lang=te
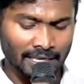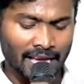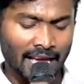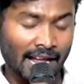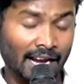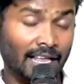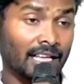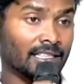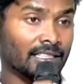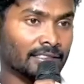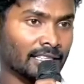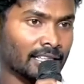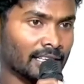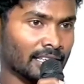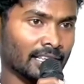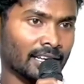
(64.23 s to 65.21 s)
ఏడాది
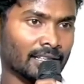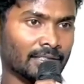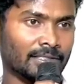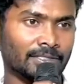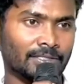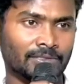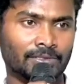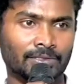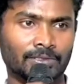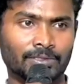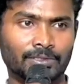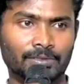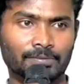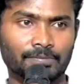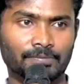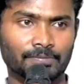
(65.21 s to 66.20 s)
నిర్ణయాలు
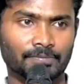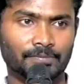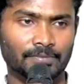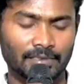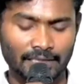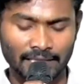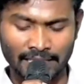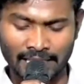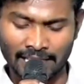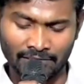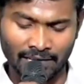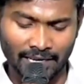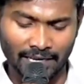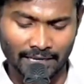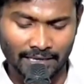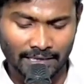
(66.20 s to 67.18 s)
తీసుకుంటుంటాం
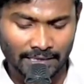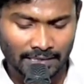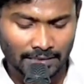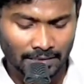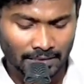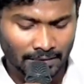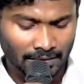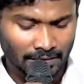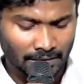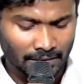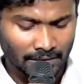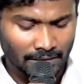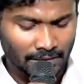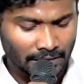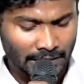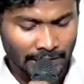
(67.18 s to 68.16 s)
దేవా
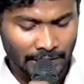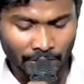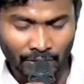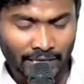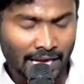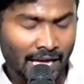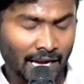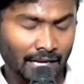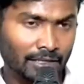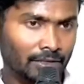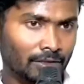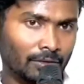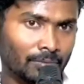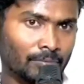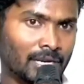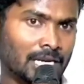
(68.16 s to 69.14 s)
ఎన్నో ఏళ్ళ
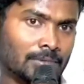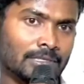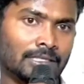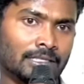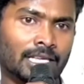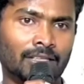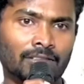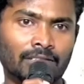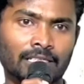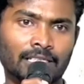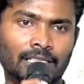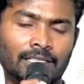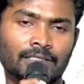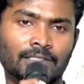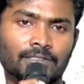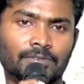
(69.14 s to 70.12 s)
నుండి బైబిల్
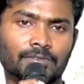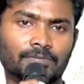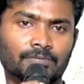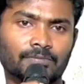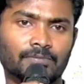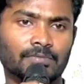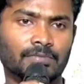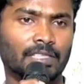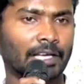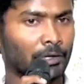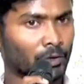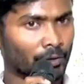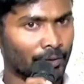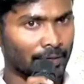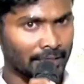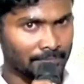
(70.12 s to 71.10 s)
చదవట్లేదు నేను
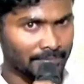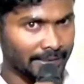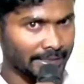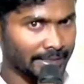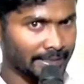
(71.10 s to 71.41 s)
ఇంక్లూడింగ్ మీ